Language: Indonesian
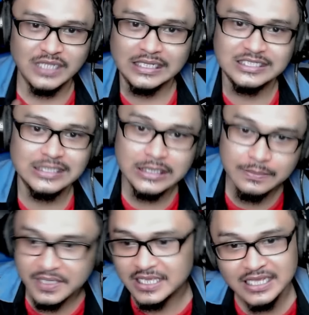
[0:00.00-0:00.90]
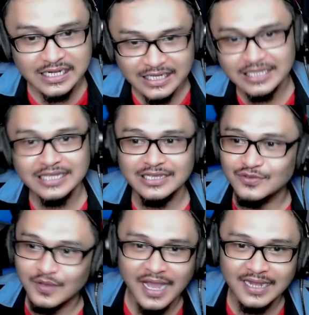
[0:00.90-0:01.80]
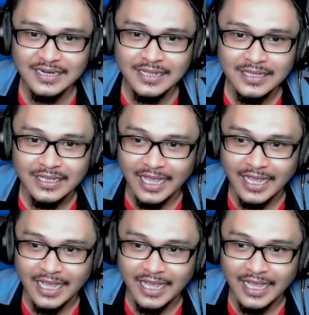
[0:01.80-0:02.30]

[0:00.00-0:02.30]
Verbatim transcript: seksi bikini gitu kan